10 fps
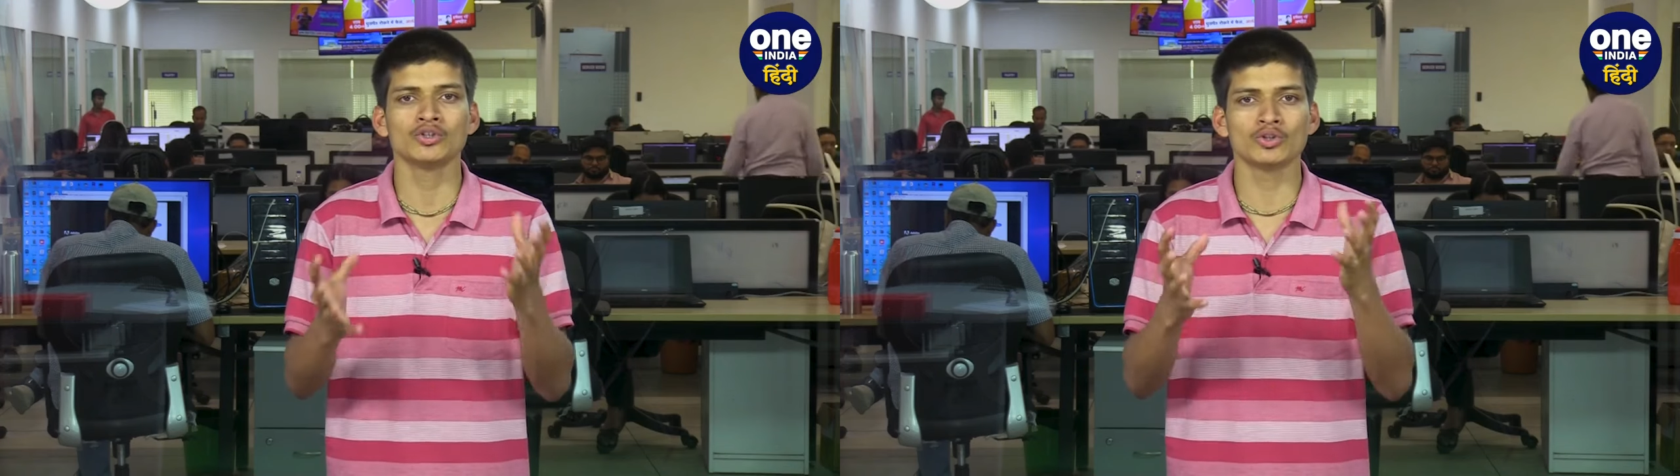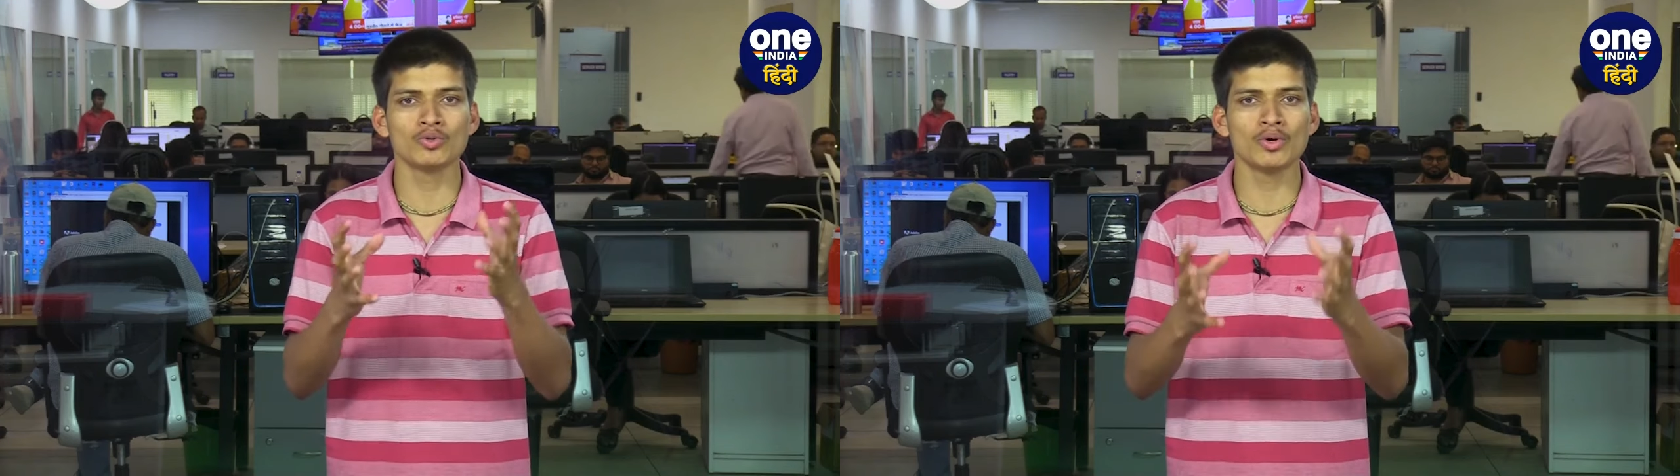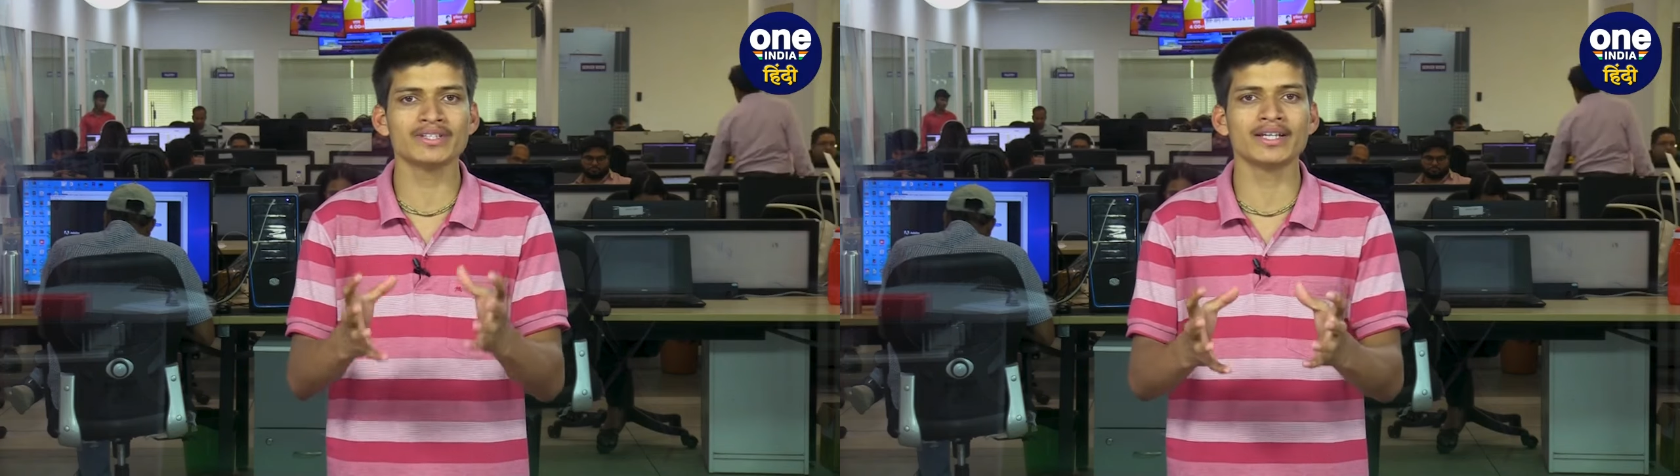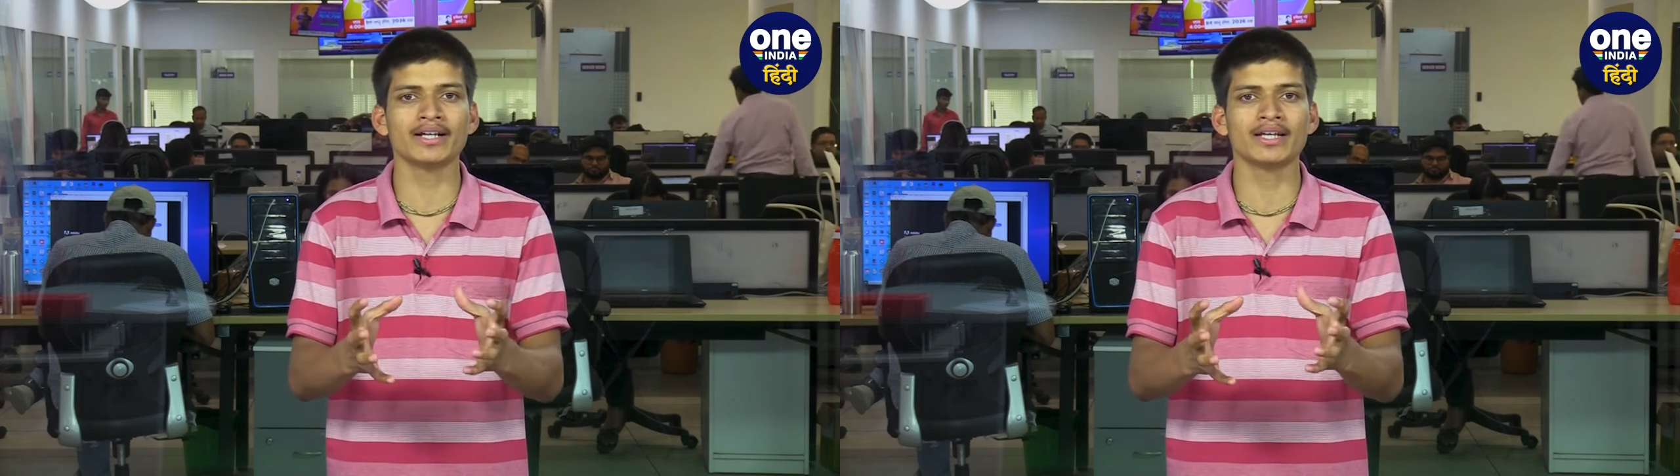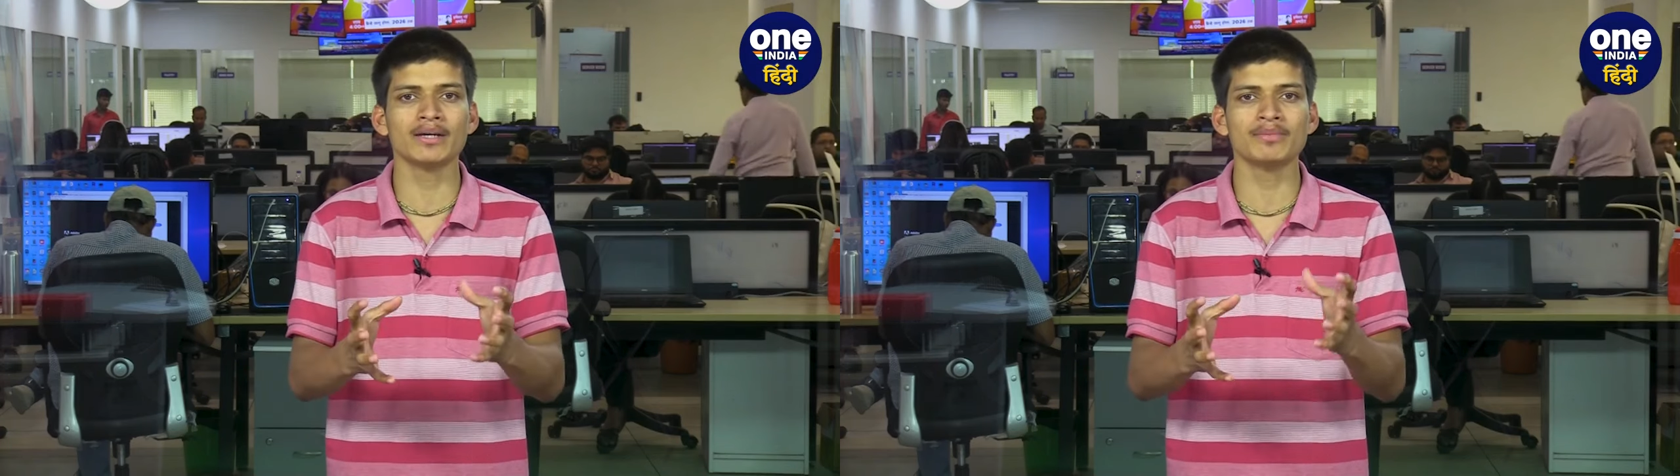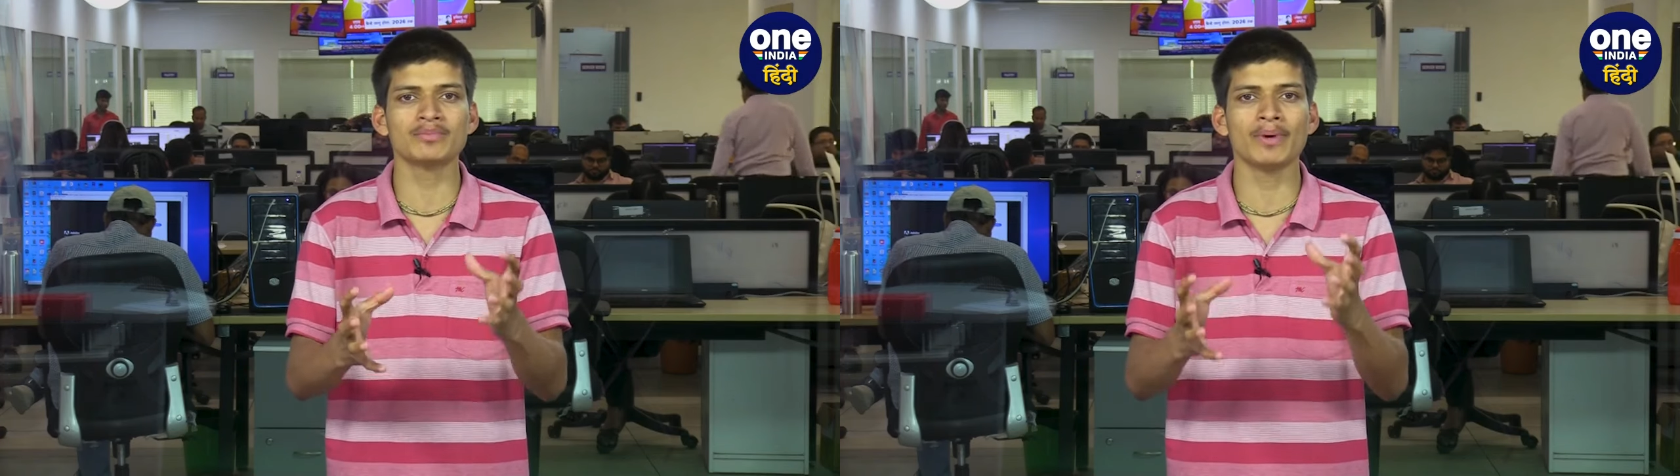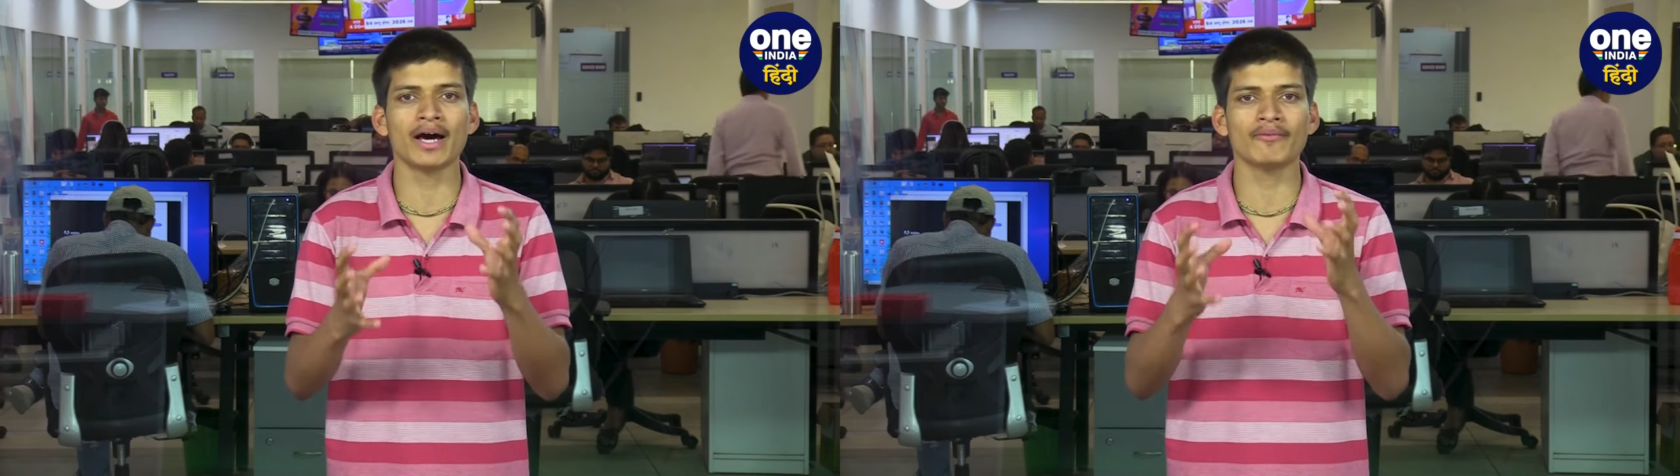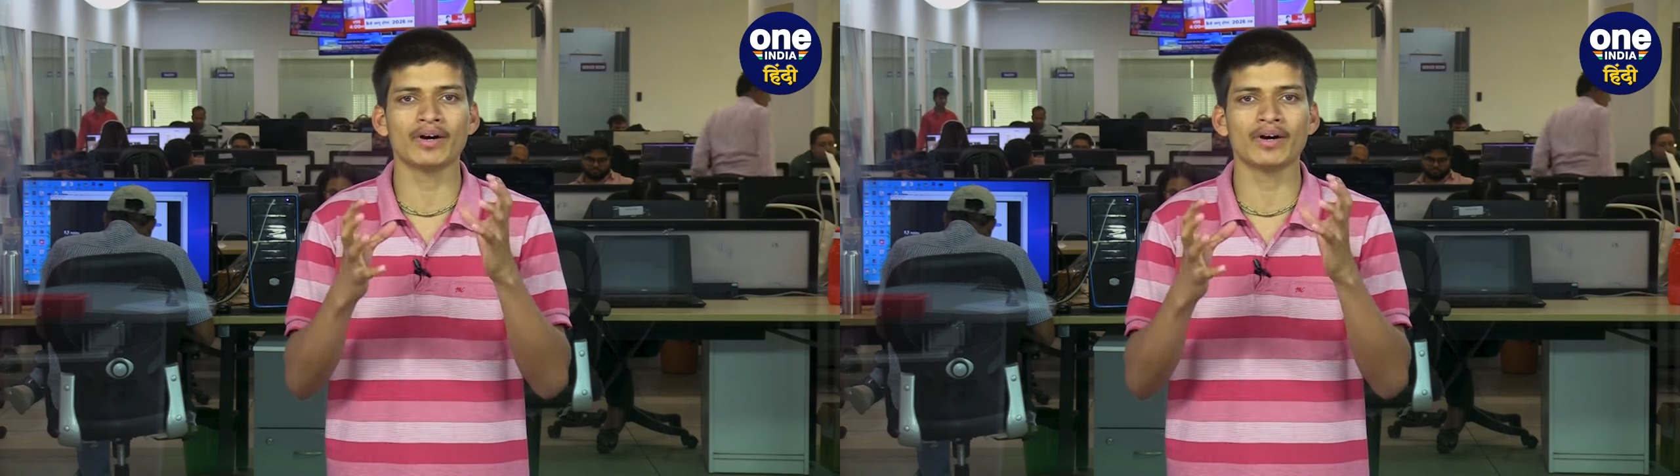तो यूएसए की टीम इस बार